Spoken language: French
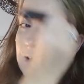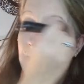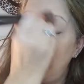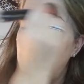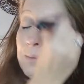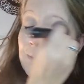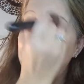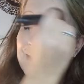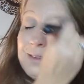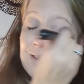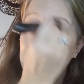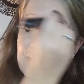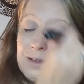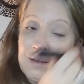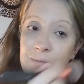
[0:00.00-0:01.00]
la
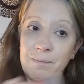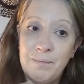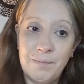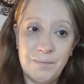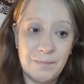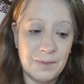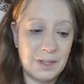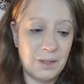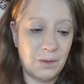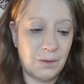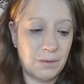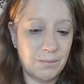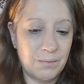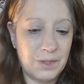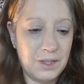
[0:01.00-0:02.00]
matière alors
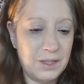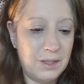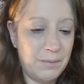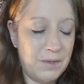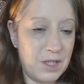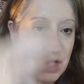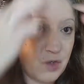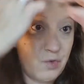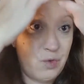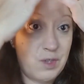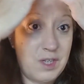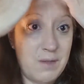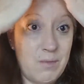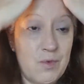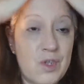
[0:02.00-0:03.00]
j'ai les petits cheveux
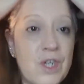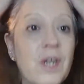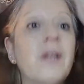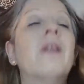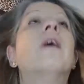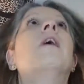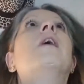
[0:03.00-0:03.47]
qui me gênent